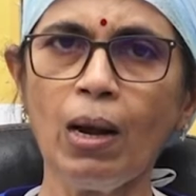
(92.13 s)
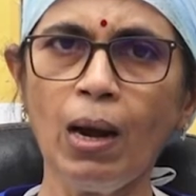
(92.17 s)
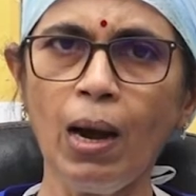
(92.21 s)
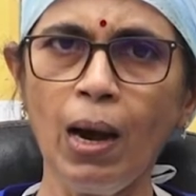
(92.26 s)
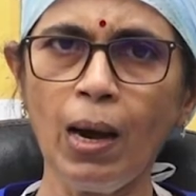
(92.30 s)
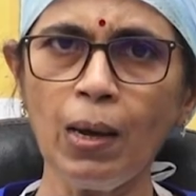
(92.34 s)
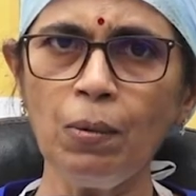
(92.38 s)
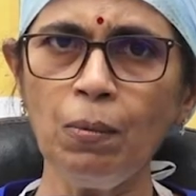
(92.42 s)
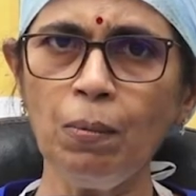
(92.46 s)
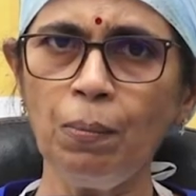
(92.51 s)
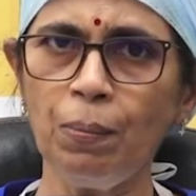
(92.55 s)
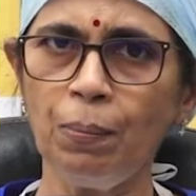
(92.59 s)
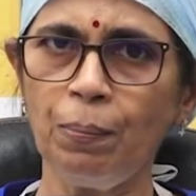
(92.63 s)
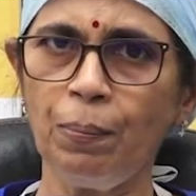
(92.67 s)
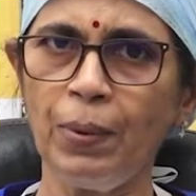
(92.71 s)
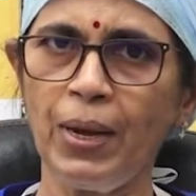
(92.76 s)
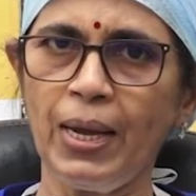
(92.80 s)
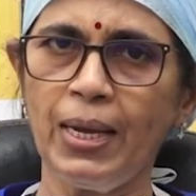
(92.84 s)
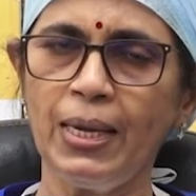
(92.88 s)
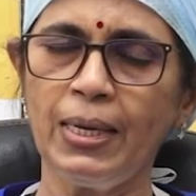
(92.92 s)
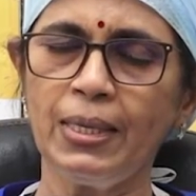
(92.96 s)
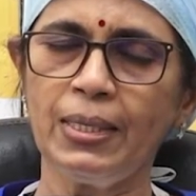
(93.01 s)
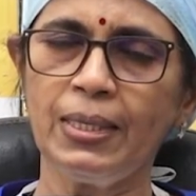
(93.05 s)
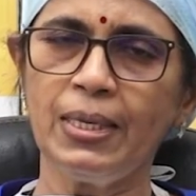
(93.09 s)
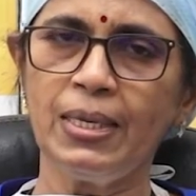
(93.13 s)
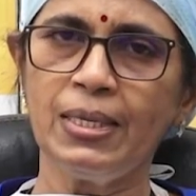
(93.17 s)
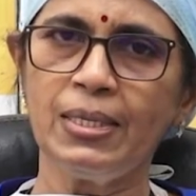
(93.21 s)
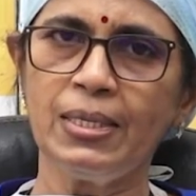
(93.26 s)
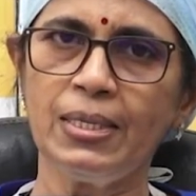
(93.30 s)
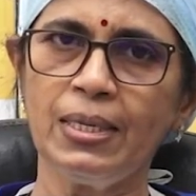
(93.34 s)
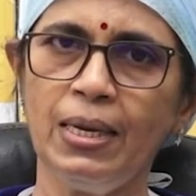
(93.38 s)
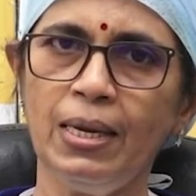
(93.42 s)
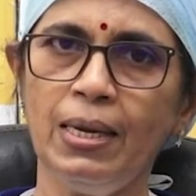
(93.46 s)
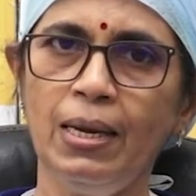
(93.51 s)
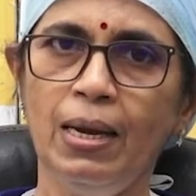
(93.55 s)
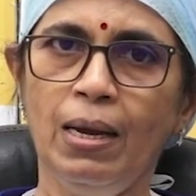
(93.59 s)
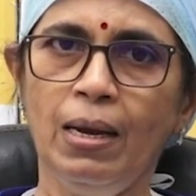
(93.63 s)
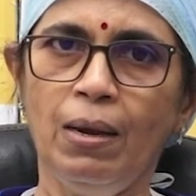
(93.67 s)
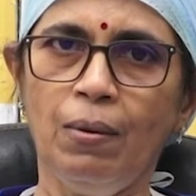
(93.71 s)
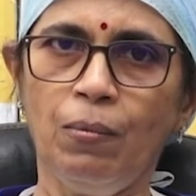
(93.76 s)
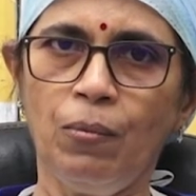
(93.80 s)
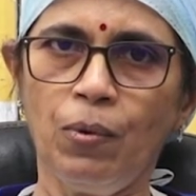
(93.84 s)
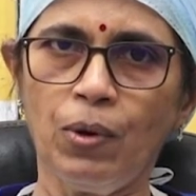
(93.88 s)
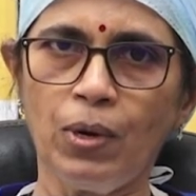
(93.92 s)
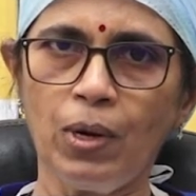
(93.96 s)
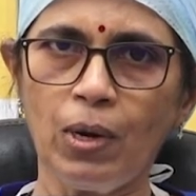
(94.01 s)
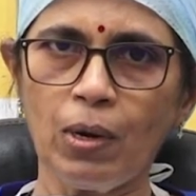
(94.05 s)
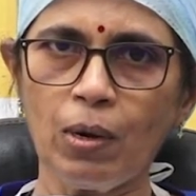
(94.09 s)
కాలు పైకి తీసి
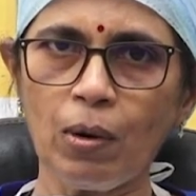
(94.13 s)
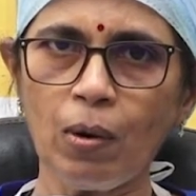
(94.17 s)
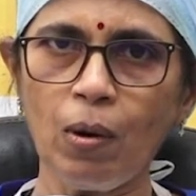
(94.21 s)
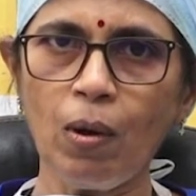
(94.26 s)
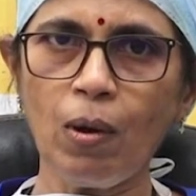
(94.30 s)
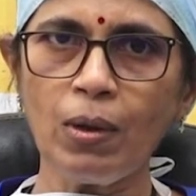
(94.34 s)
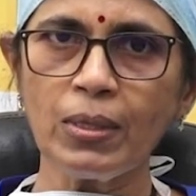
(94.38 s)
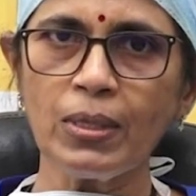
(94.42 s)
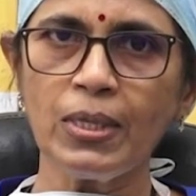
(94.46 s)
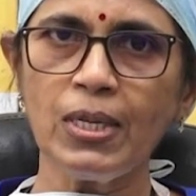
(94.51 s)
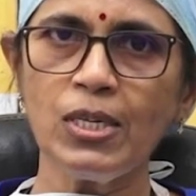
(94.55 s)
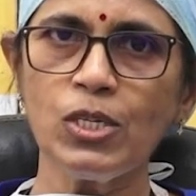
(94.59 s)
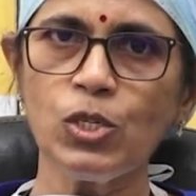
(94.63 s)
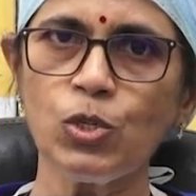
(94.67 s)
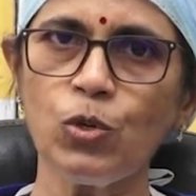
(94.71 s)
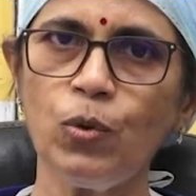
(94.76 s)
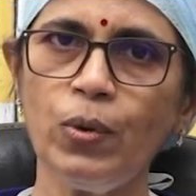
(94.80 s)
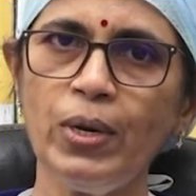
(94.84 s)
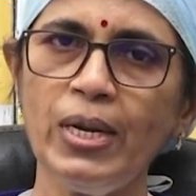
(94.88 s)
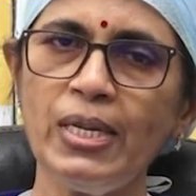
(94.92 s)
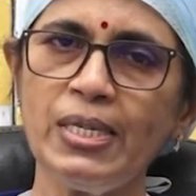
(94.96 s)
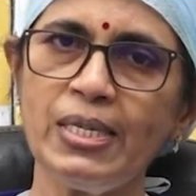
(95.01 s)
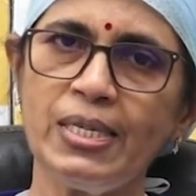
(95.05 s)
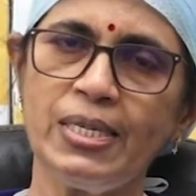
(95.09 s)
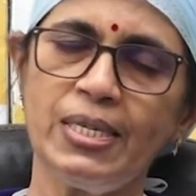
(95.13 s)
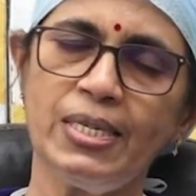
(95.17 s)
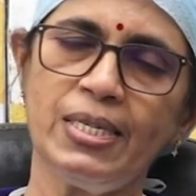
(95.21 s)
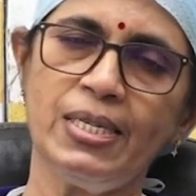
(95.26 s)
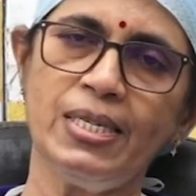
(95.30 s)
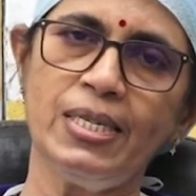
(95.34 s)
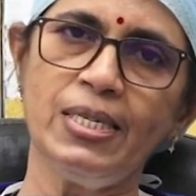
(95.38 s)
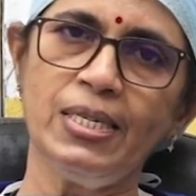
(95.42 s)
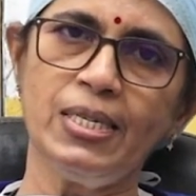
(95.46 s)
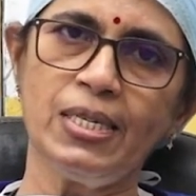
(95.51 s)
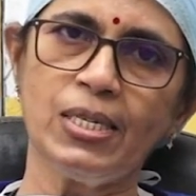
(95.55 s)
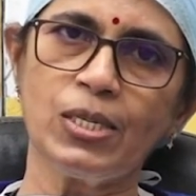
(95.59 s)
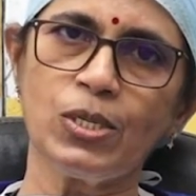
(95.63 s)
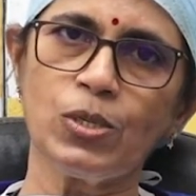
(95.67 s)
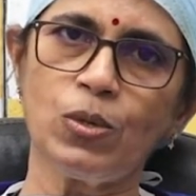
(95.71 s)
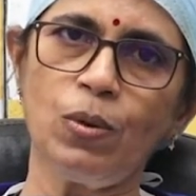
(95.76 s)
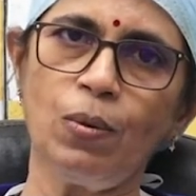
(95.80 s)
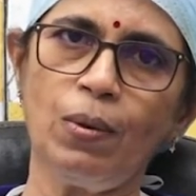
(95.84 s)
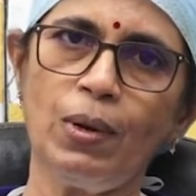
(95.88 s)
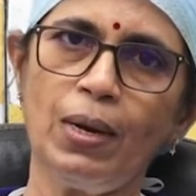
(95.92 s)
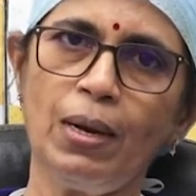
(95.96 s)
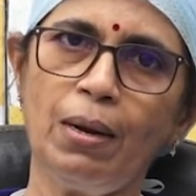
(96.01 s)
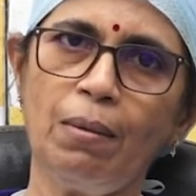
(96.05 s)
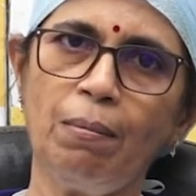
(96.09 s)
ఒక క్లాత్ తీసుకొని స్ట్రెచ్చింగ్
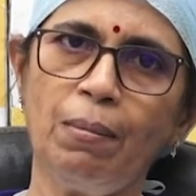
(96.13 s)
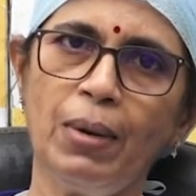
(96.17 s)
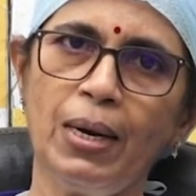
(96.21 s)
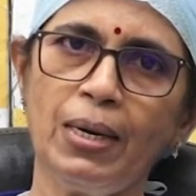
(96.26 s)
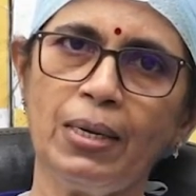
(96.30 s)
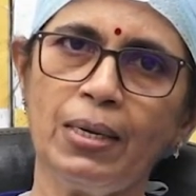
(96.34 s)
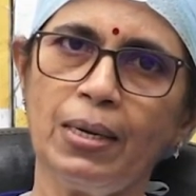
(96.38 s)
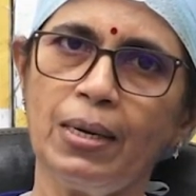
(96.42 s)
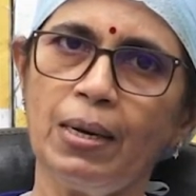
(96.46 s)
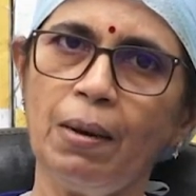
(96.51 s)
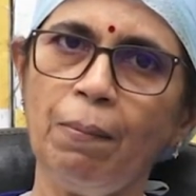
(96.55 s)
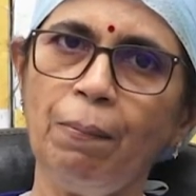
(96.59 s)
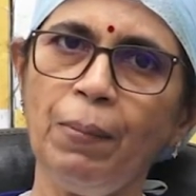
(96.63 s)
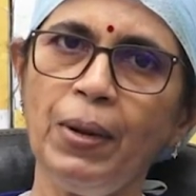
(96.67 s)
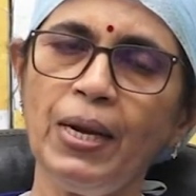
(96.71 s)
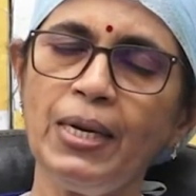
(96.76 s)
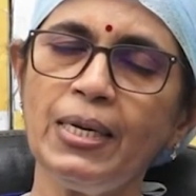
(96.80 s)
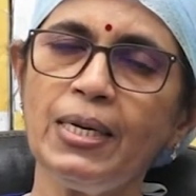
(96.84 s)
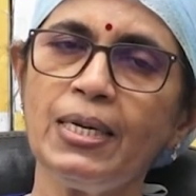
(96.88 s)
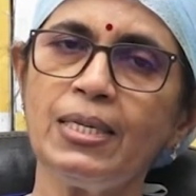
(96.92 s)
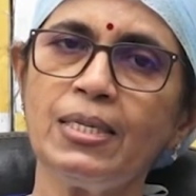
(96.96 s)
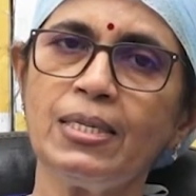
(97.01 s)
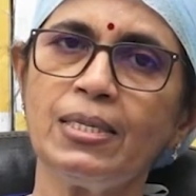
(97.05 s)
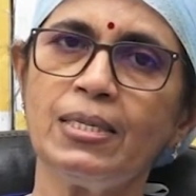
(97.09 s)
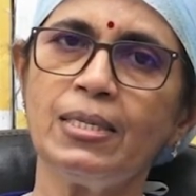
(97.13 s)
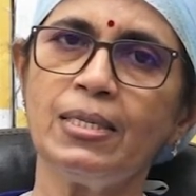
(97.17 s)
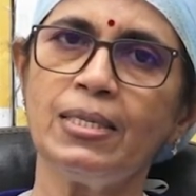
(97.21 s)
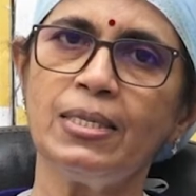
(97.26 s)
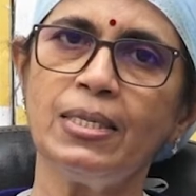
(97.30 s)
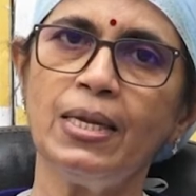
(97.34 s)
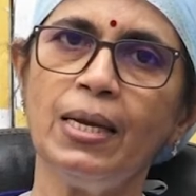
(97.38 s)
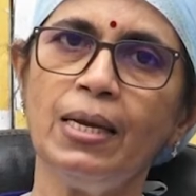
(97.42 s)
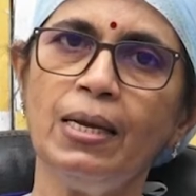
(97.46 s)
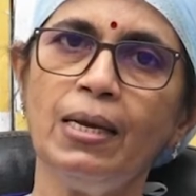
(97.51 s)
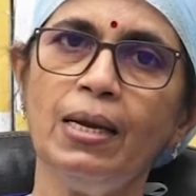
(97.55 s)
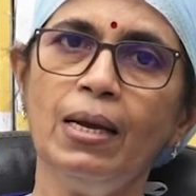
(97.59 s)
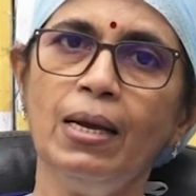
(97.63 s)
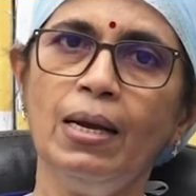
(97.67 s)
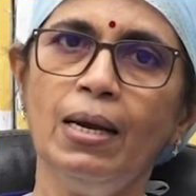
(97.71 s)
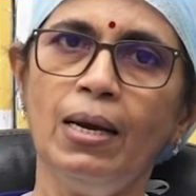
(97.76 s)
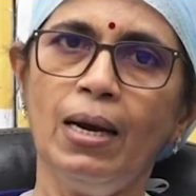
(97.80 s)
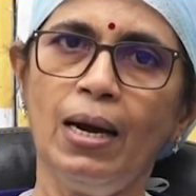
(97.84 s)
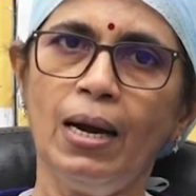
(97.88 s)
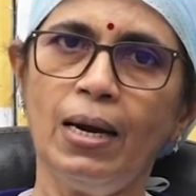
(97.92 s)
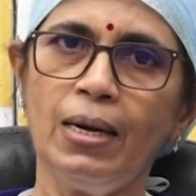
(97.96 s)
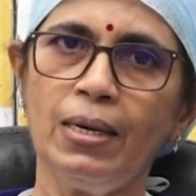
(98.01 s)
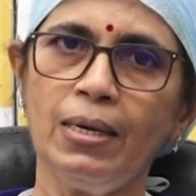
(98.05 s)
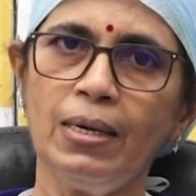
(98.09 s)
చేసుకోవాలన్నమాట రిపీటెడ్ స్ట్రెచ్చింగ్
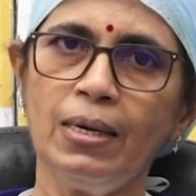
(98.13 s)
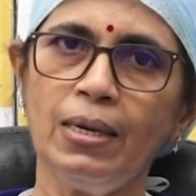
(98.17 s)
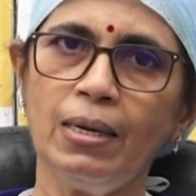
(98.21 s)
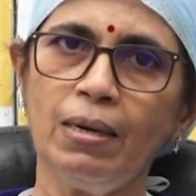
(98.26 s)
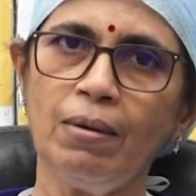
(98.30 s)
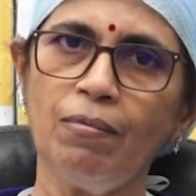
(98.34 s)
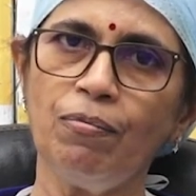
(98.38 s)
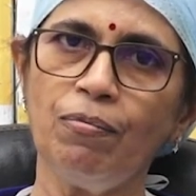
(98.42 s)
అండ్